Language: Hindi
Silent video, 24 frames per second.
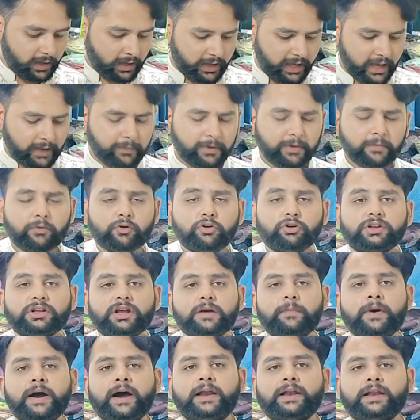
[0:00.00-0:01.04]
ये भी बहुत
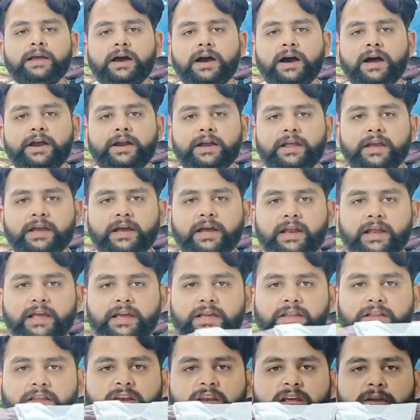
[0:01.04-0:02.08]
कमाल का आर्टिकल है
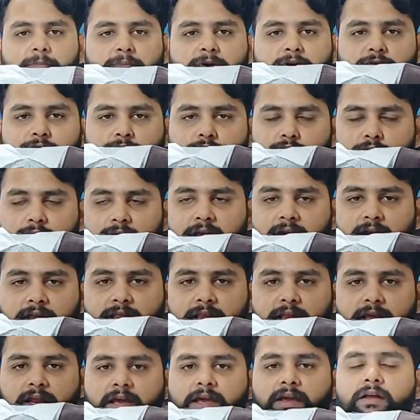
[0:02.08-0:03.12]
ये थ्री पीस सूट के
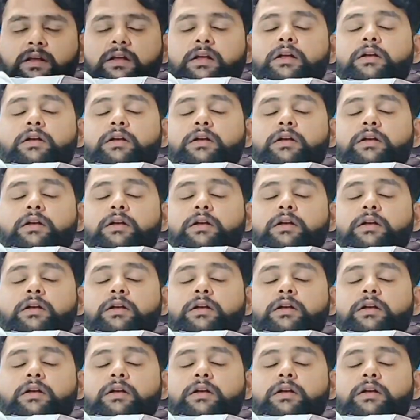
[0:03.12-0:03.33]
अंदर है